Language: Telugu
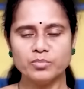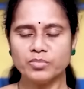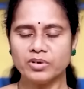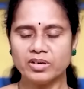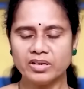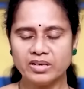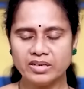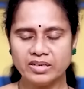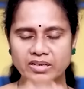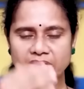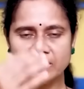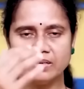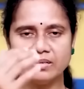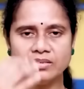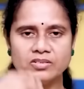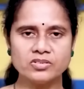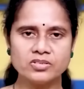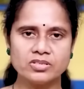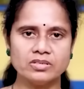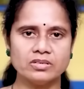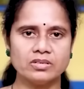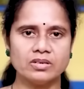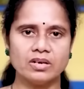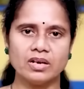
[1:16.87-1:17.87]
మార్నింగ్
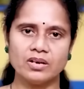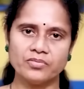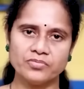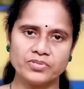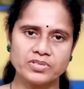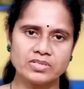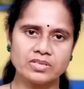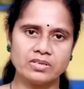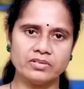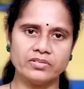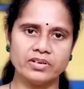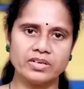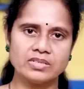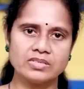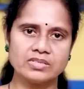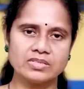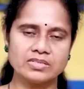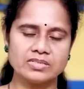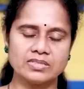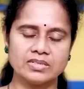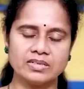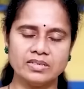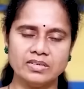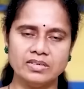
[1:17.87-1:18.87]
నుంచి ఆఫీస్లో వర్క్
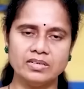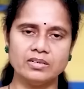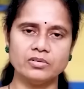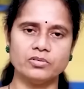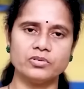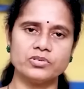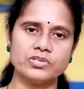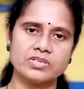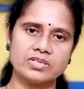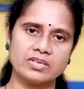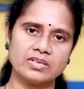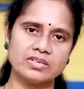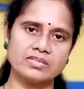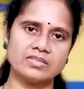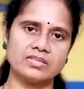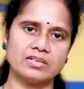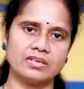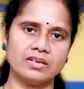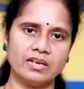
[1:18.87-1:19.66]
చేస్తాడు ఇంటికి వచ్చాక